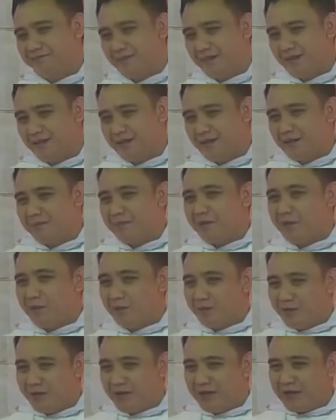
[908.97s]
penuh
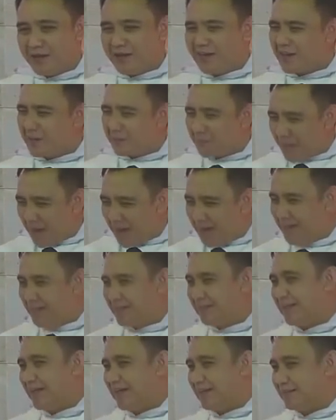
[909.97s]
dengan
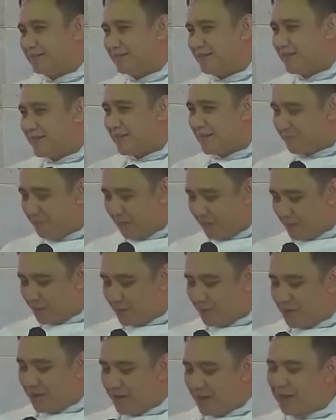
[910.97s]
kepahitan, penuh
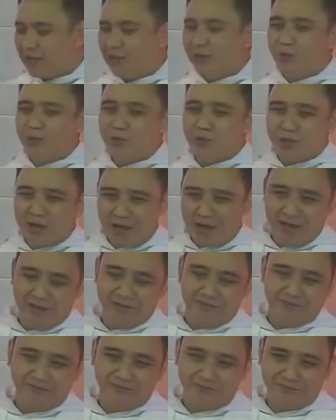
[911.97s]
dengan luka
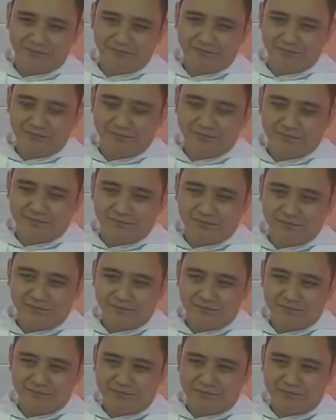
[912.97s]
penuh